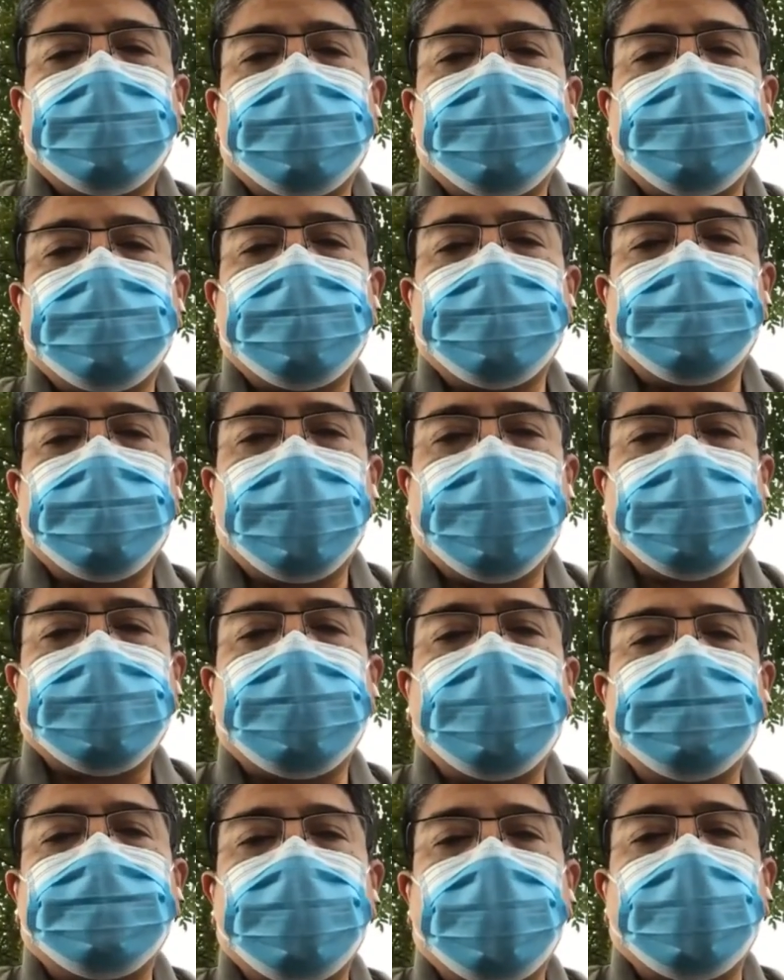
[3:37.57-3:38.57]
berkatalah
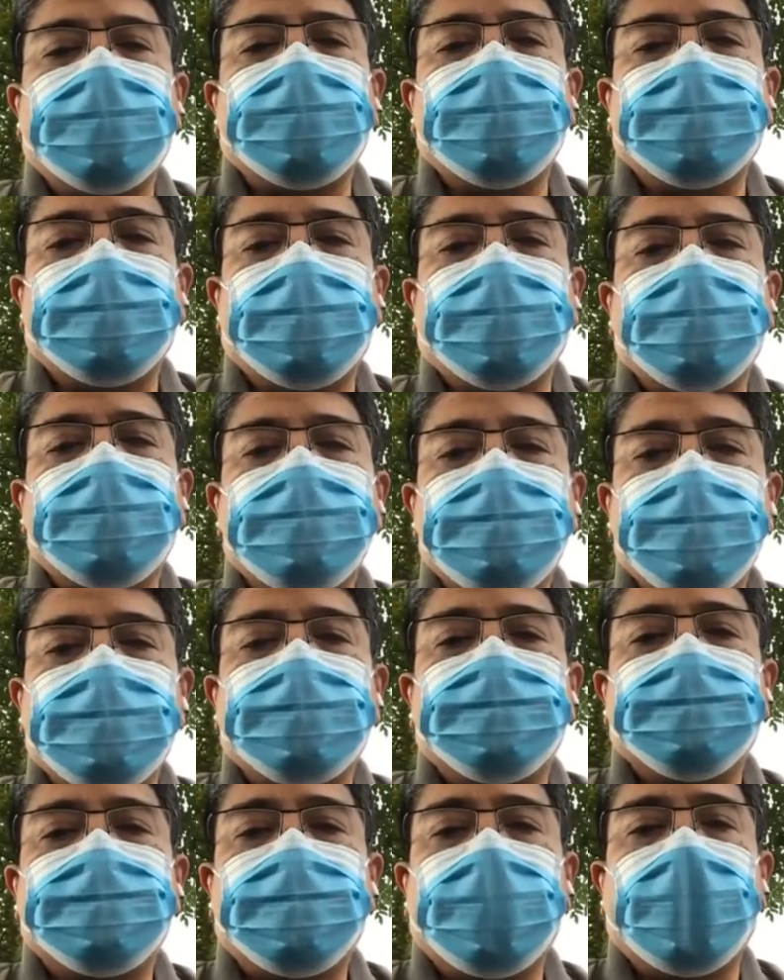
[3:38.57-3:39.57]
Firaun kepada Yusuf
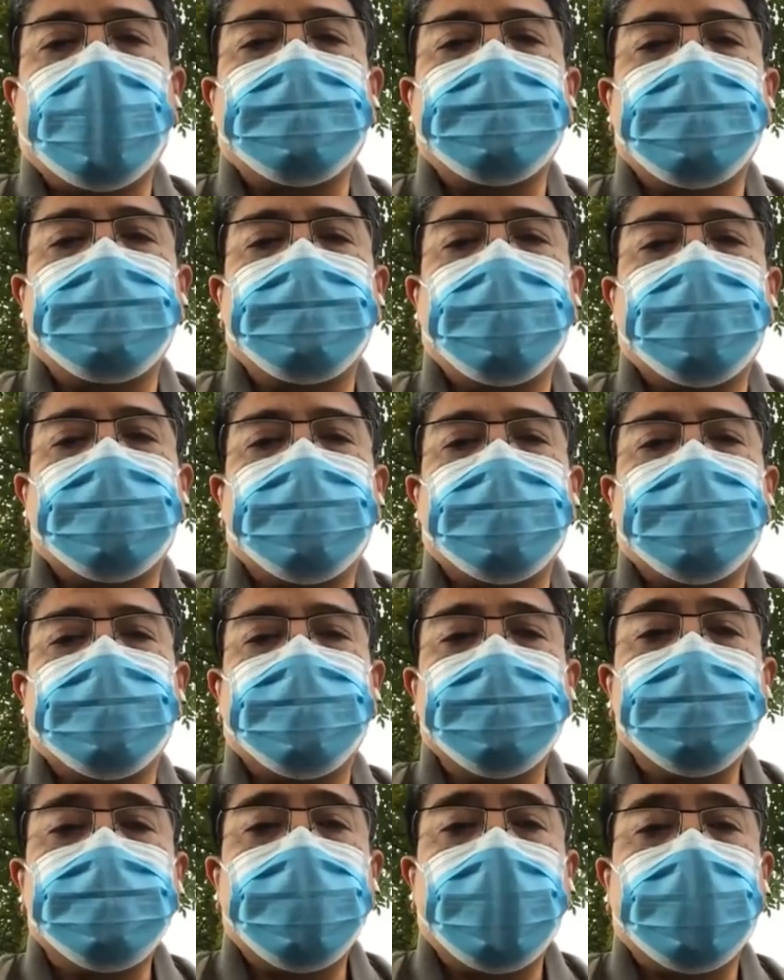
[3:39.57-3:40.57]
dalam mimpiku itu,
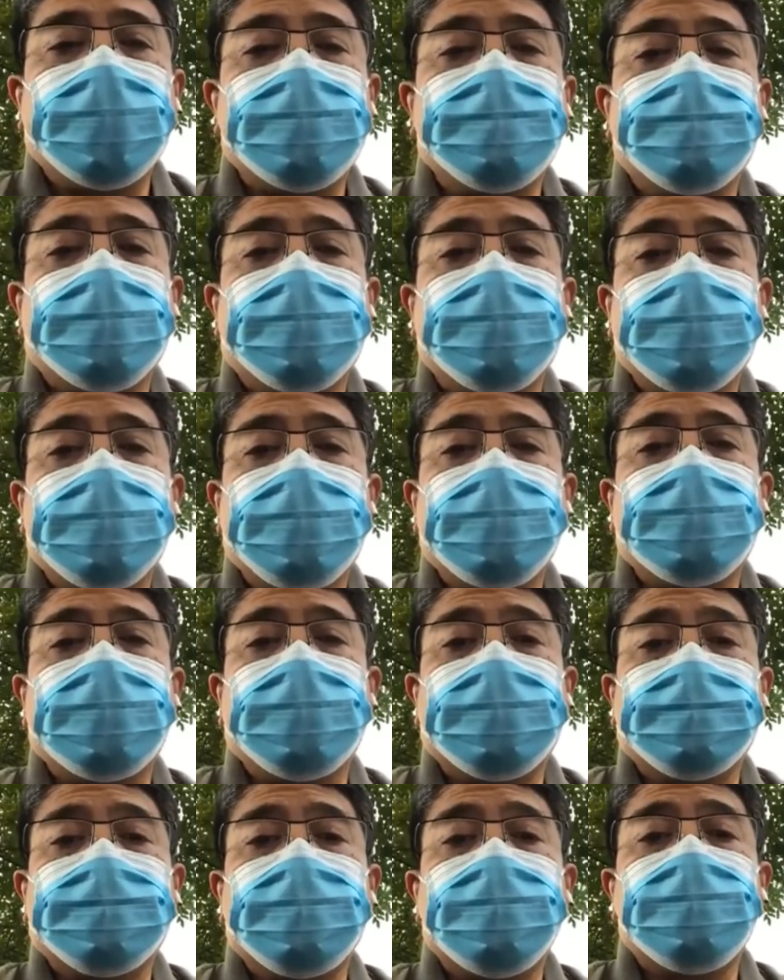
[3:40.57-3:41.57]
aku berdiri di tepi
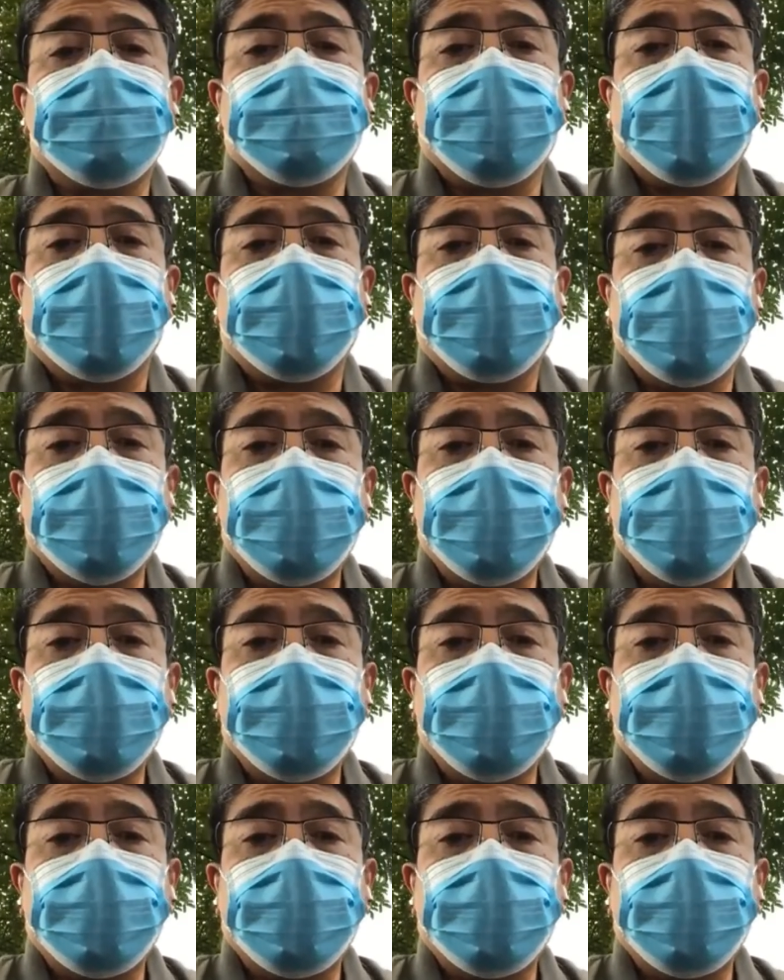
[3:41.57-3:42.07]
sungai Nil.